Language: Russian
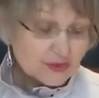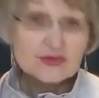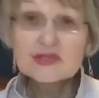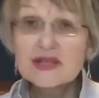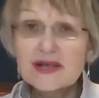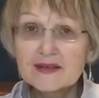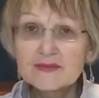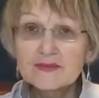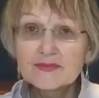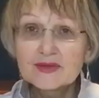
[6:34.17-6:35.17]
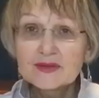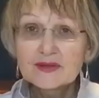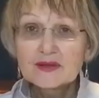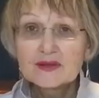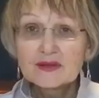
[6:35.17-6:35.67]
что злая,
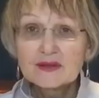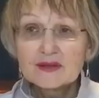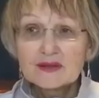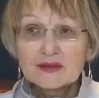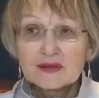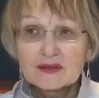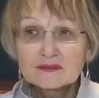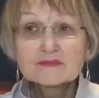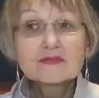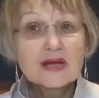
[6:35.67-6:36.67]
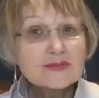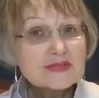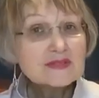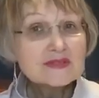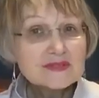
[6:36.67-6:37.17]
э,
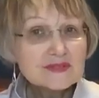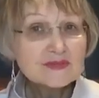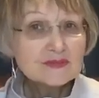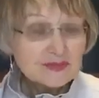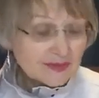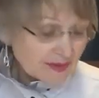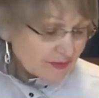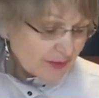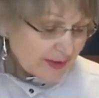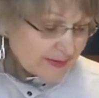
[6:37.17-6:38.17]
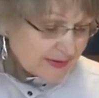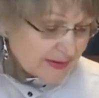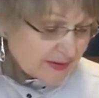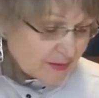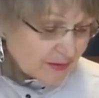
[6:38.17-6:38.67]
обиделись. Вы на него
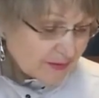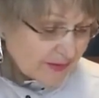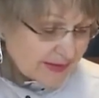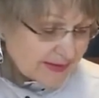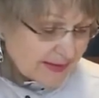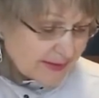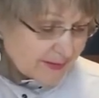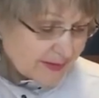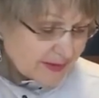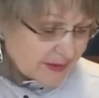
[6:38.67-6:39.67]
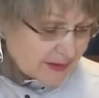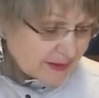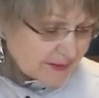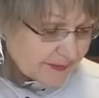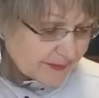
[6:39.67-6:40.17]
обиделись, он вас
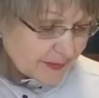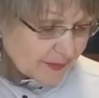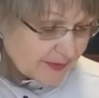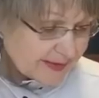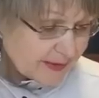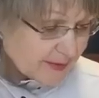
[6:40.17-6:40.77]
обидел, он вас